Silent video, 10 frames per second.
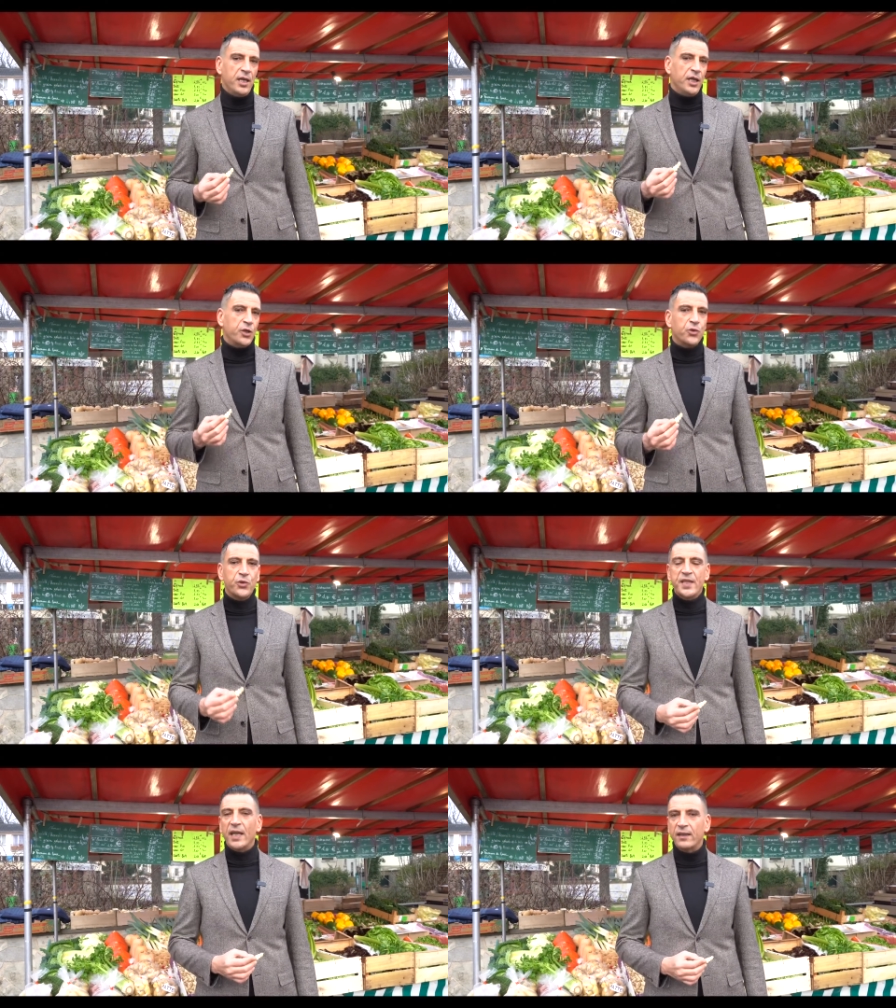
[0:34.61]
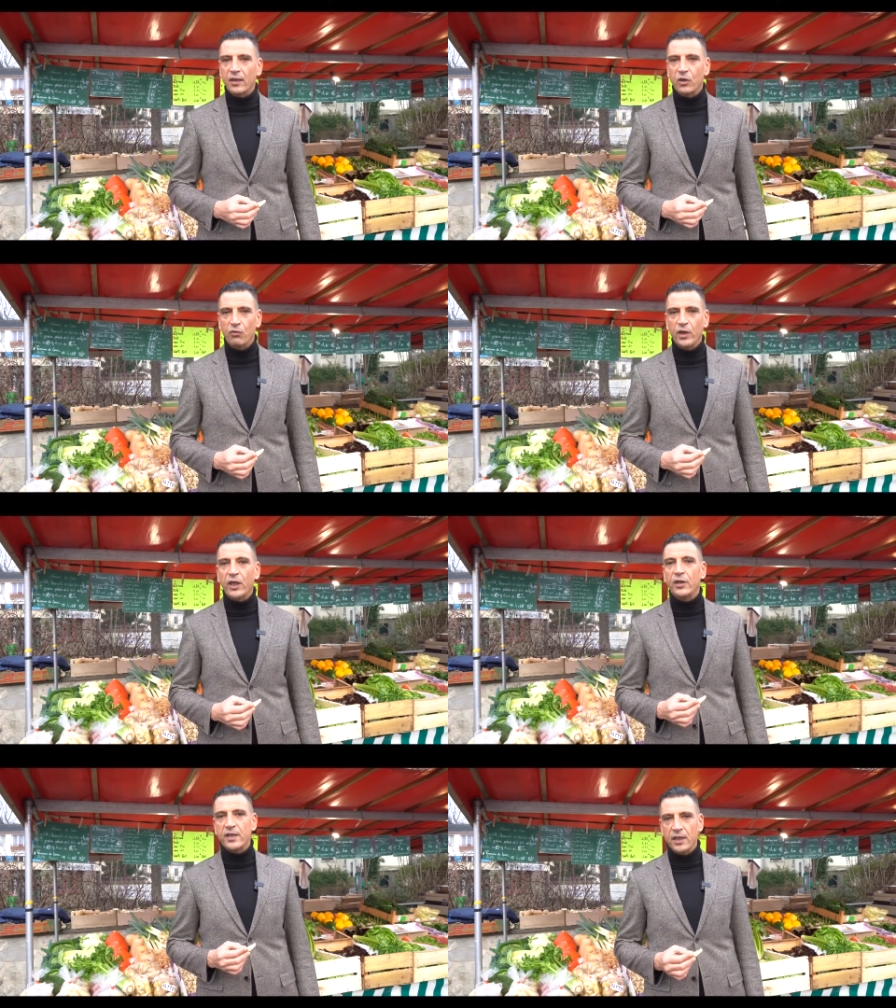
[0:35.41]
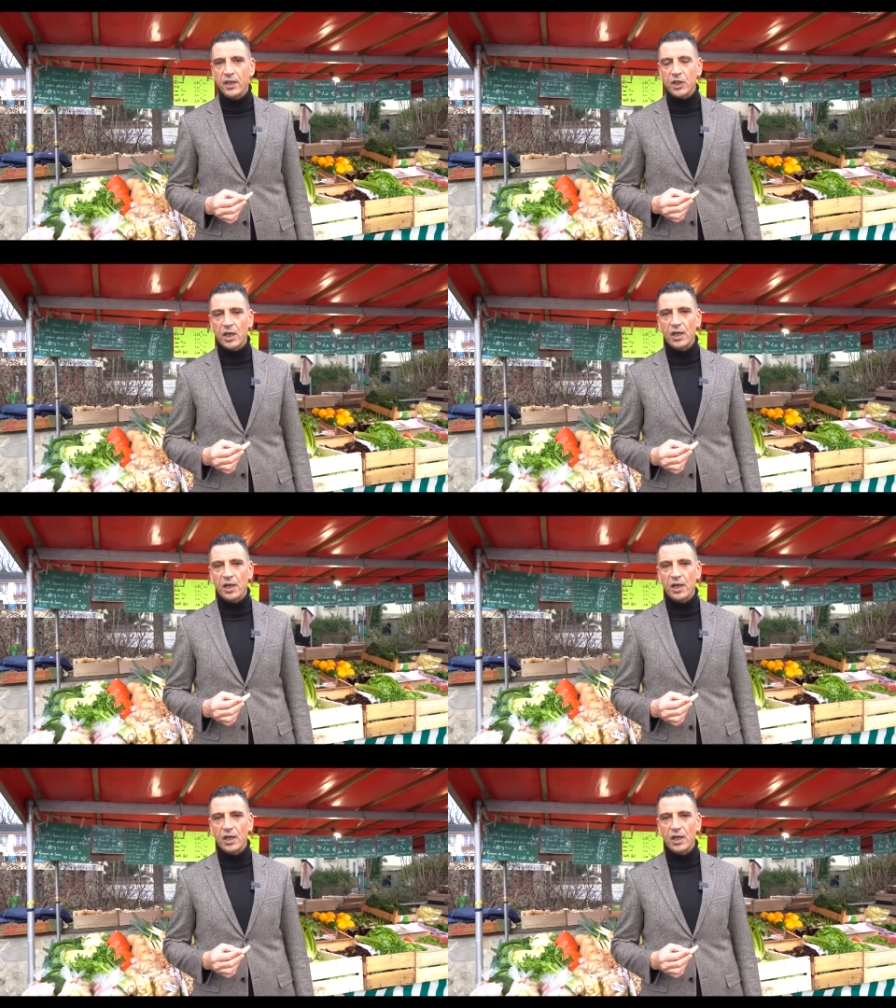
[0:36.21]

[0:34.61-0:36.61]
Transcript: Je suis certain que vous les connaissez déjà